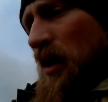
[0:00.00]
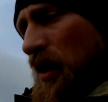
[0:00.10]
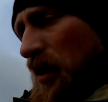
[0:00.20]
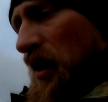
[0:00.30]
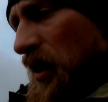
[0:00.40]

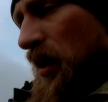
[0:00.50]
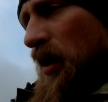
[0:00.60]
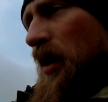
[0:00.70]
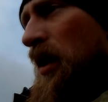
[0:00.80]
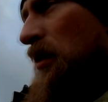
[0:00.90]
на
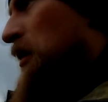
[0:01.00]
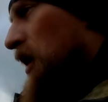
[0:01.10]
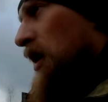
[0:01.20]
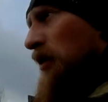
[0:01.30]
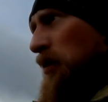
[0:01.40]

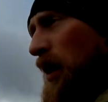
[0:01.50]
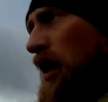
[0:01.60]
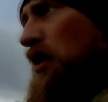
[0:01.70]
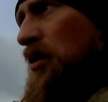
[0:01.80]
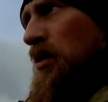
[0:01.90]
километров
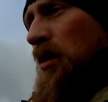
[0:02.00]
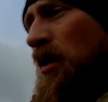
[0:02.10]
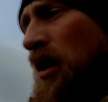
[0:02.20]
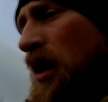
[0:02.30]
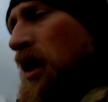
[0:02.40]
парочку
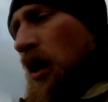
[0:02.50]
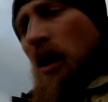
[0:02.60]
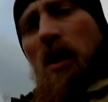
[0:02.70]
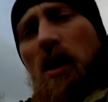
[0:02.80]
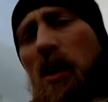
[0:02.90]

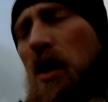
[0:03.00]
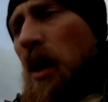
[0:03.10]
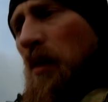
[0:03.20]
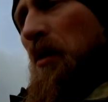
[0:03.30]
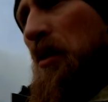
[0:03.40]
и
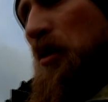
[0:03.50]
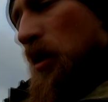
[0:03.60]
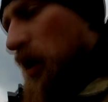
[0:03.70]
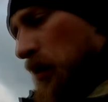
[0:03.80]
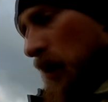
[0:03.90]
доставлю
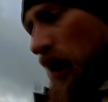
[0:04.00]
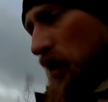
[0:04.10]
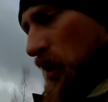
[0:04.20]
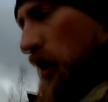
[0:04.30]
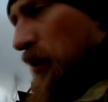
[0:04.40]
еще
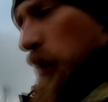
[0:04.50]
капканчиков